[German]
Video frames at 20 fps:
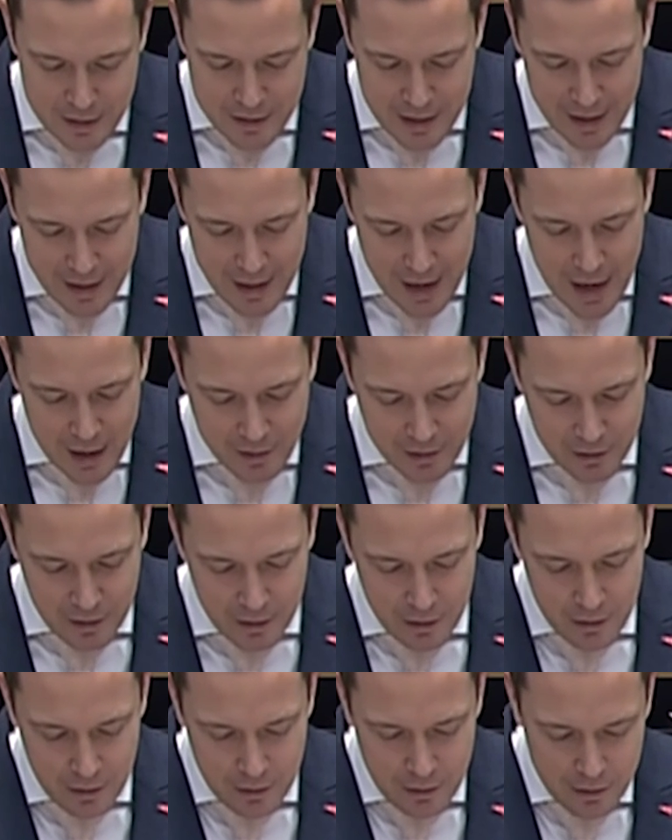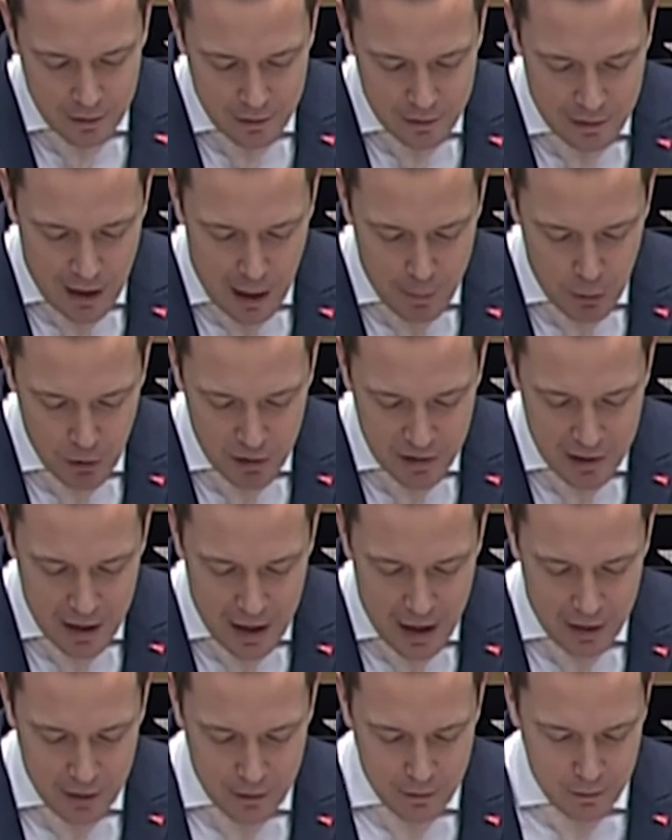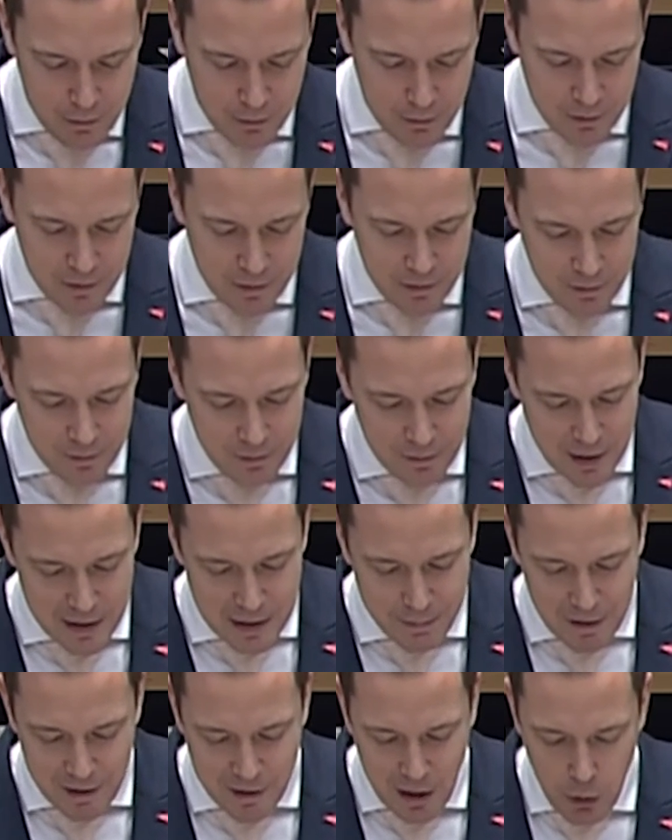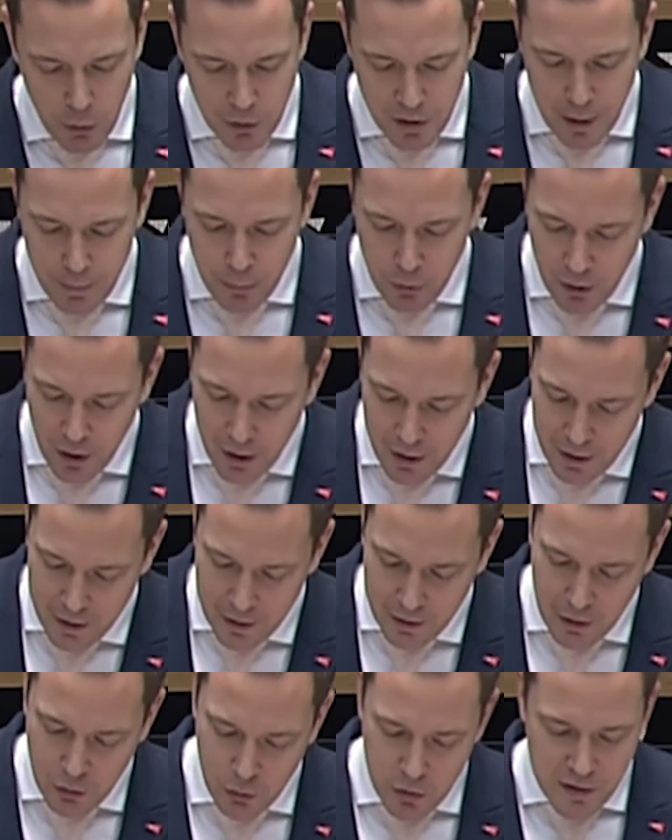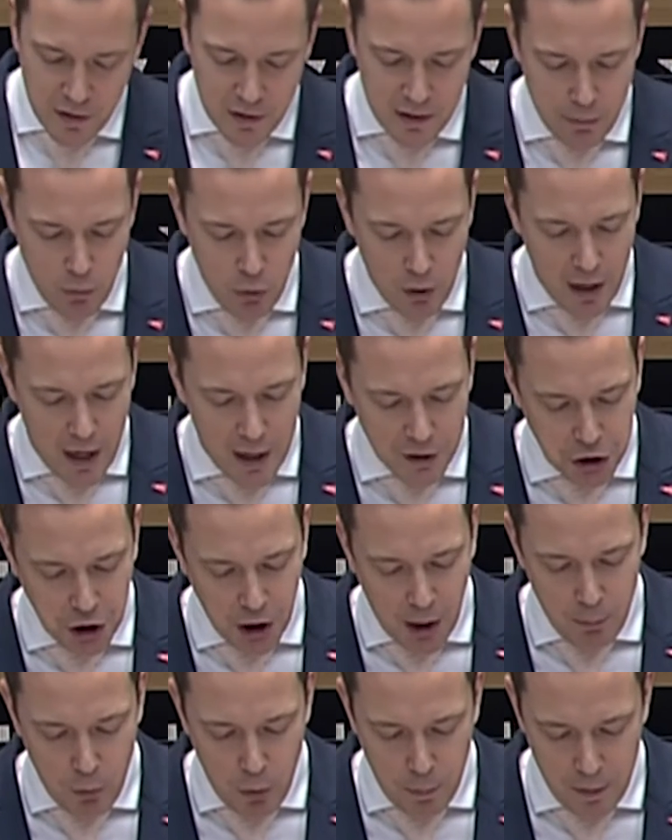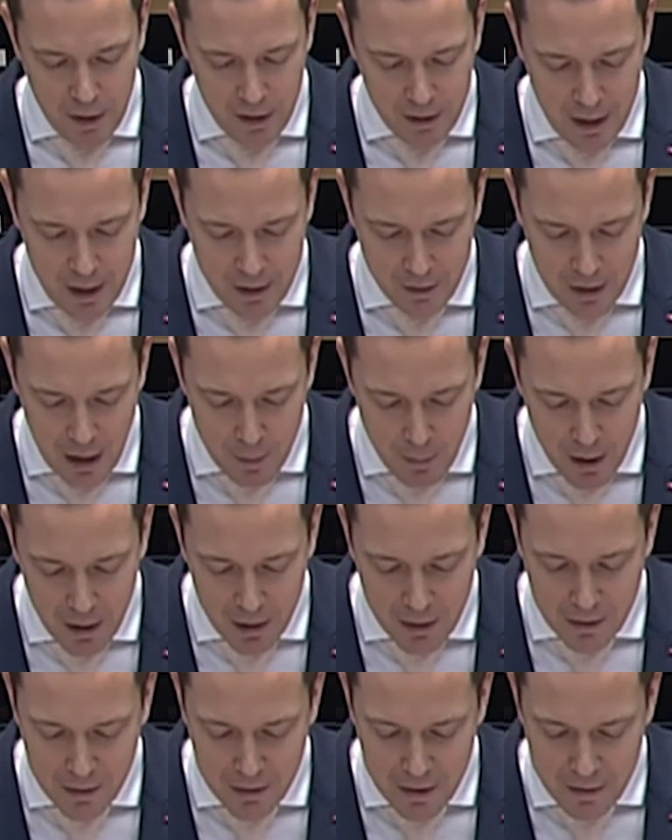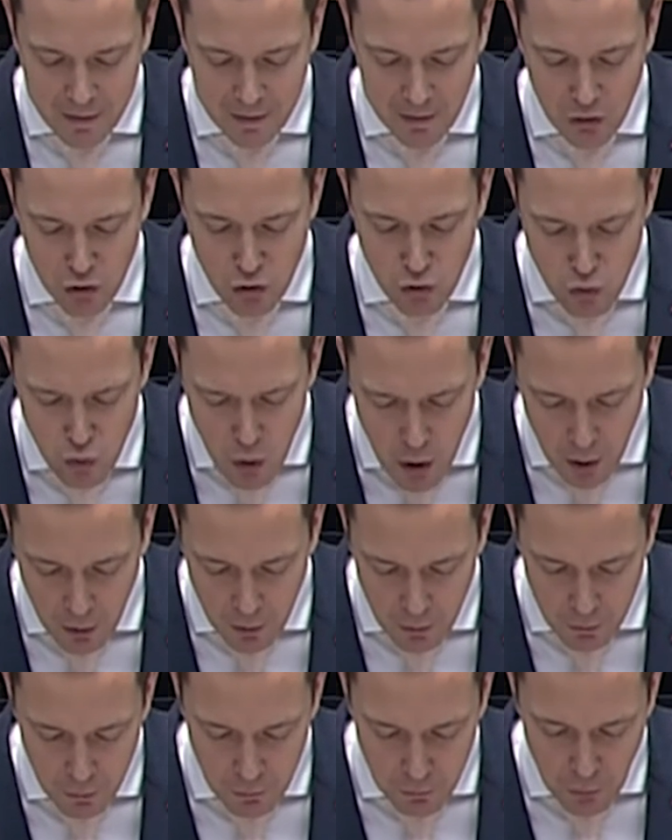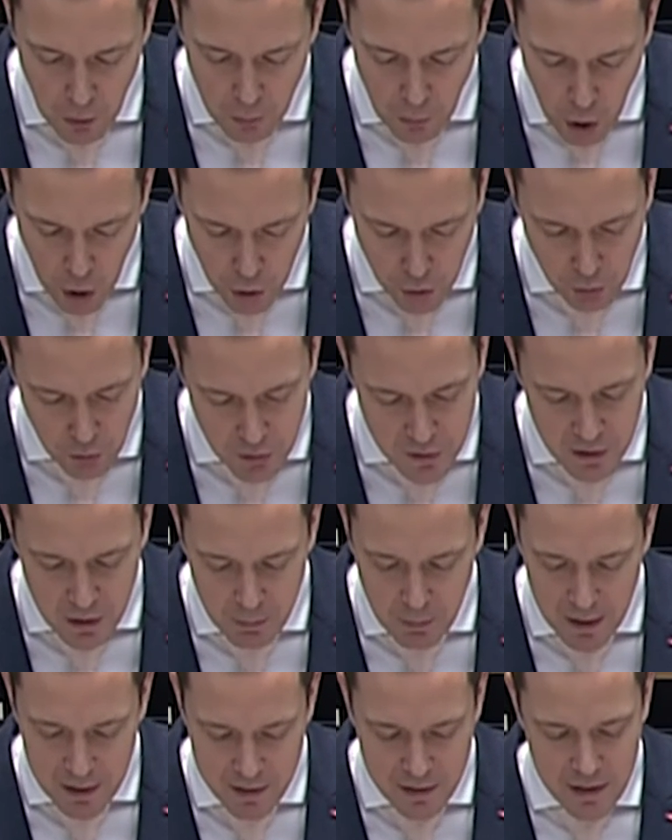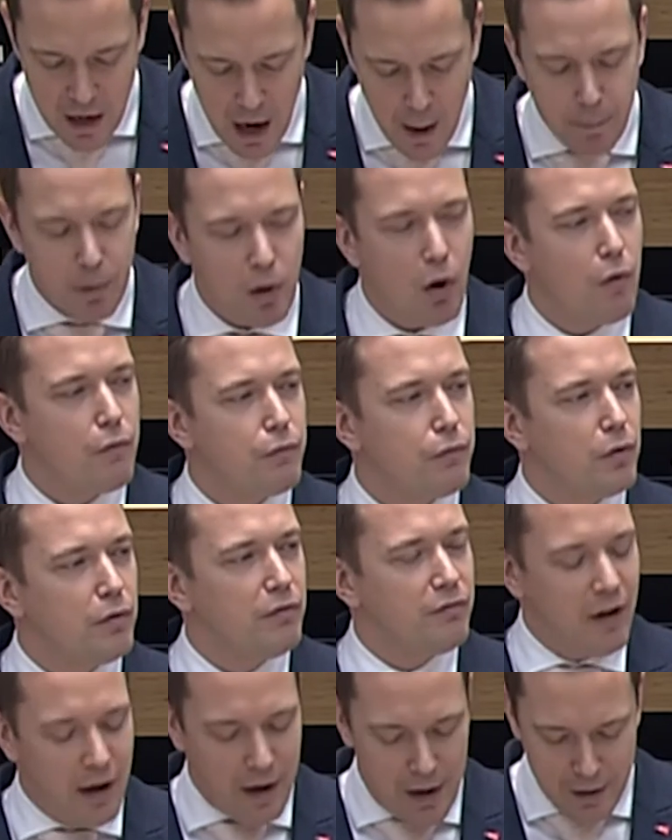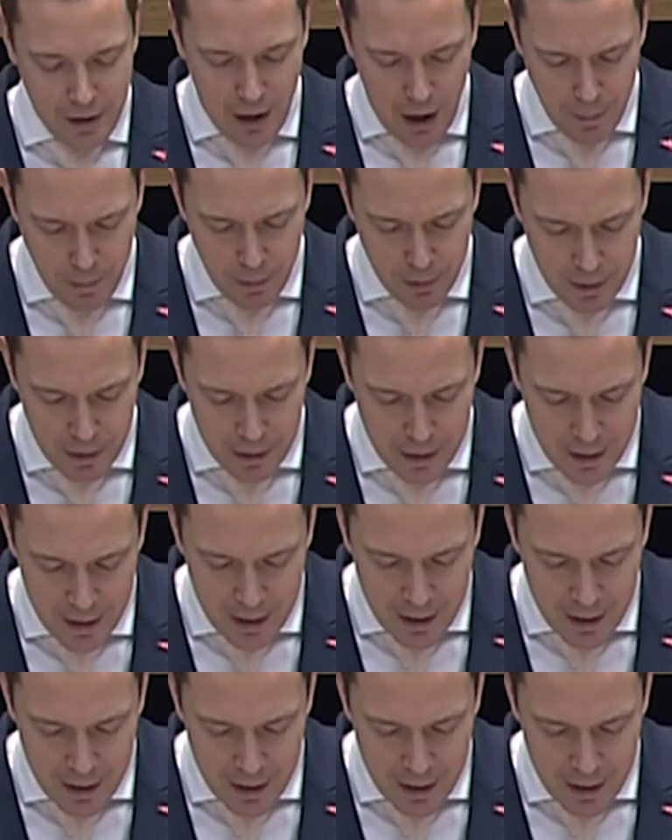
Sehr geehrte Damen und Herren, das Vertrauen der Bürgerinnen in unsere demokratische Republik hängt aber nicht nur vom ordnungsgemäßen Ablauf von Wahlen ab.